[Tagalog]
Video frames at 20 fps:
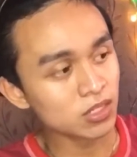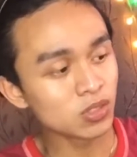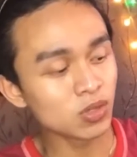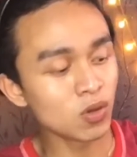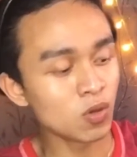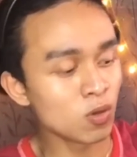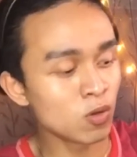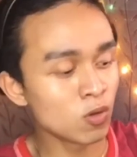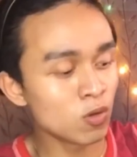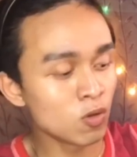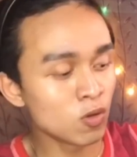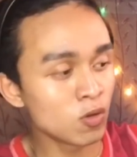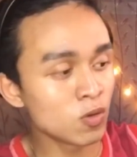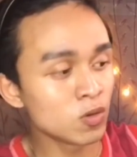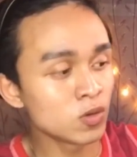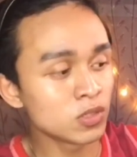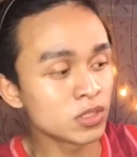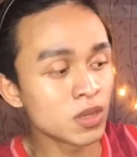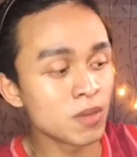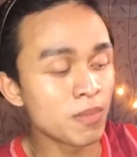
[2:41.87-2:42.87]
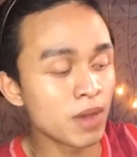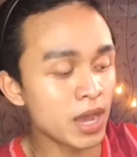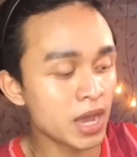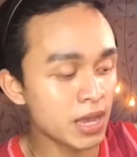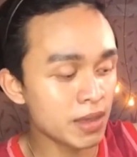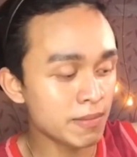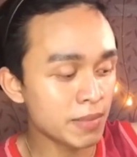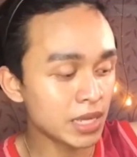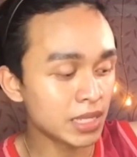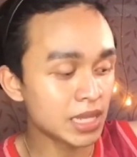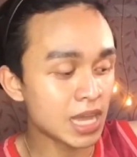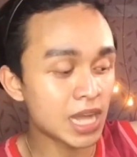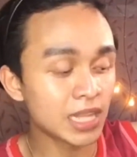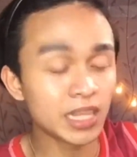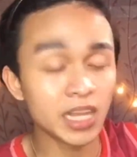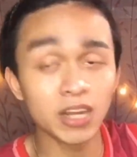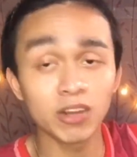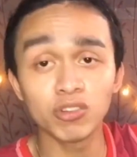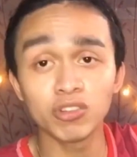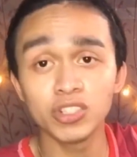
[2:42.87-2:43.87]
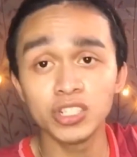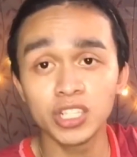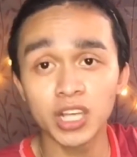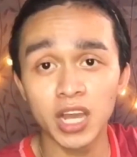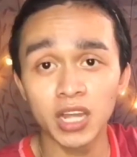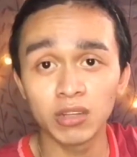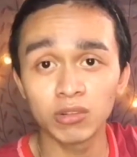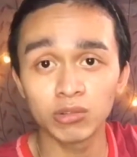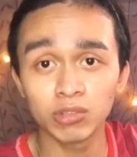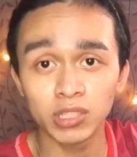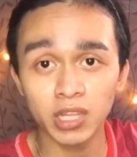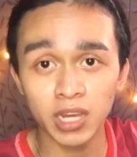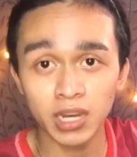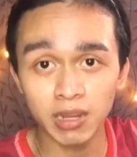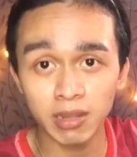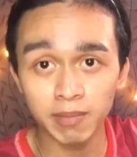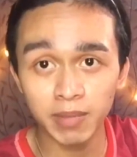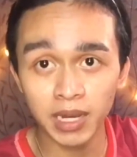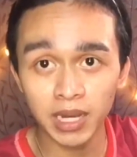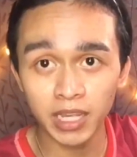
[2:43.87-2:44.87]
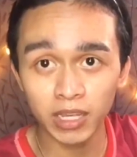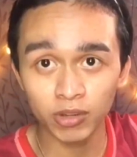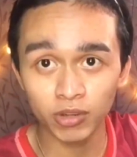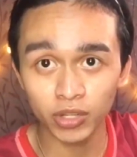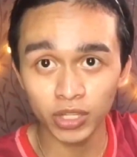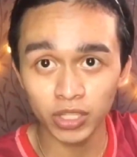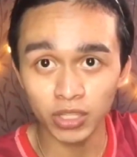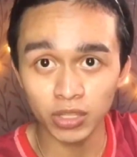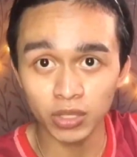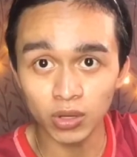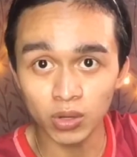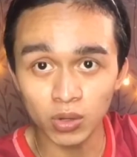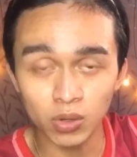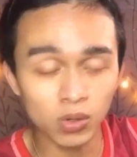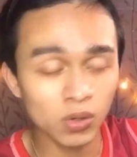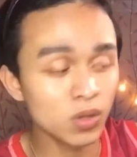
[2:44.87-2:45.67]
So, oh, sa mga magtatanong dyan kung saan nabili ko ito,